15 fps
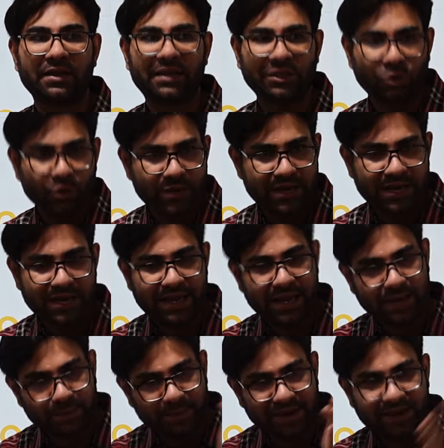कि दुनिया
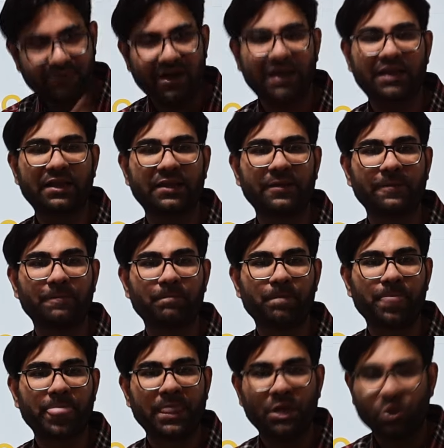एक परिवार है
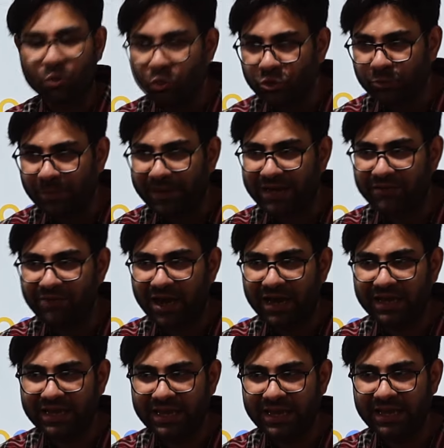उस
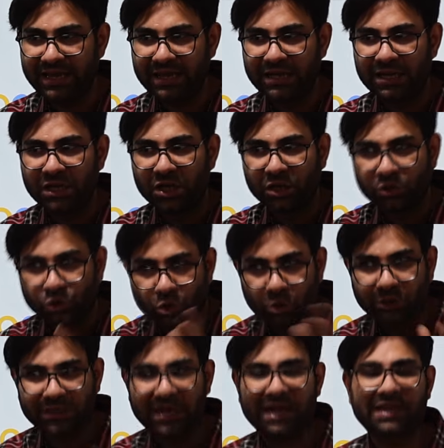परिवार के
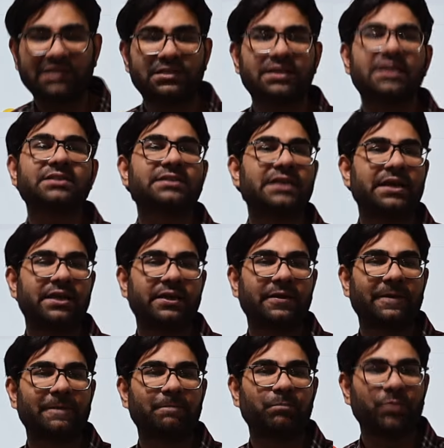दो तरह के सदस्य हैं
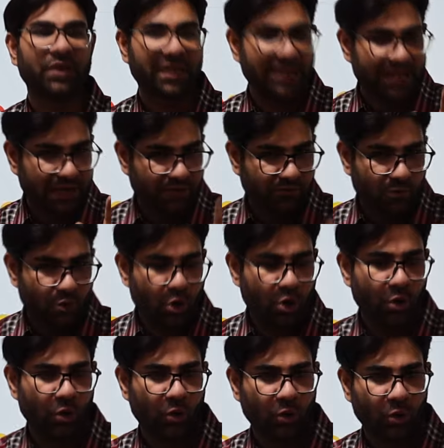एक वो
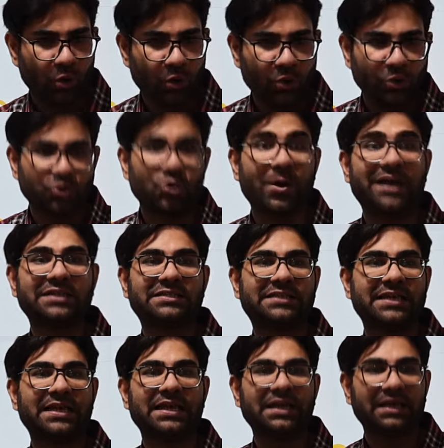जो
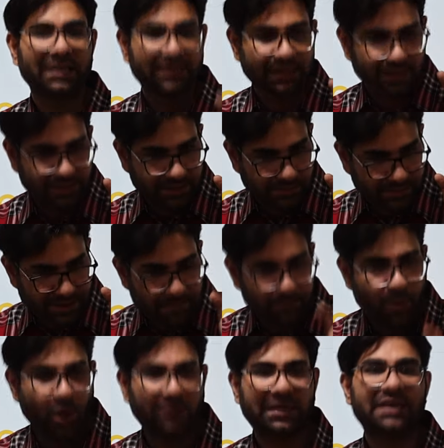अच्छे
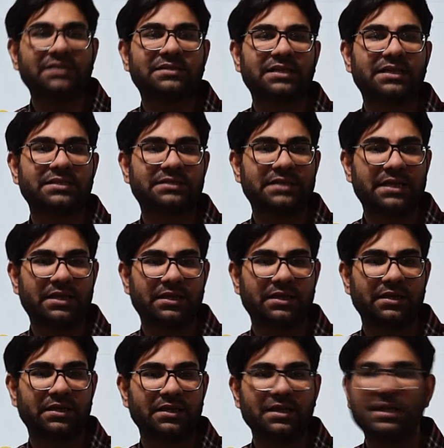इम्पॉर्टेंट सदस्य हैं
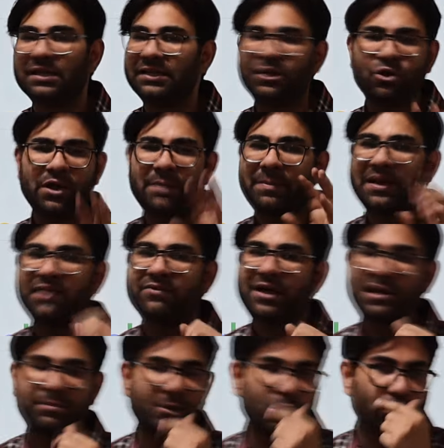देखो एक
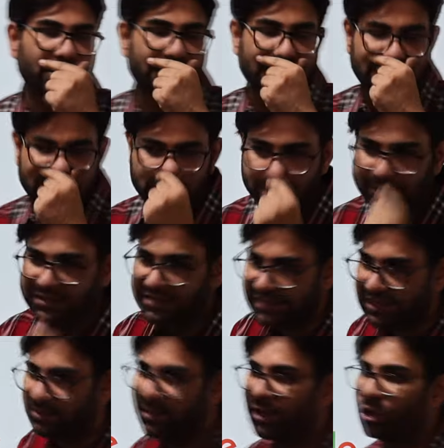परिवार में होता है दस बच्चे
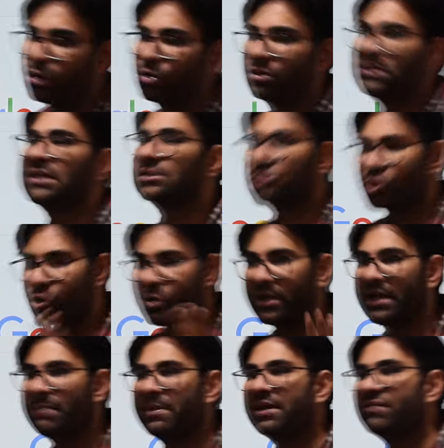हैं मान लो दस लोग
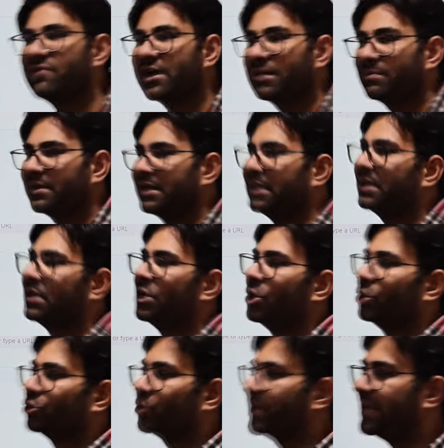एक परिवार में हैं
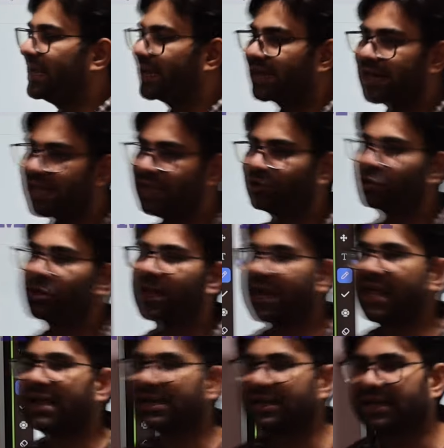तो एक ना एक तो
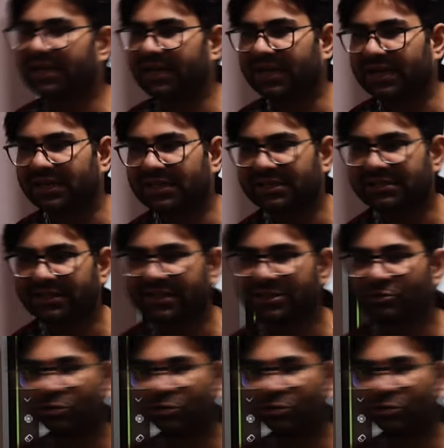नालायक निकलेगा ना दस के दस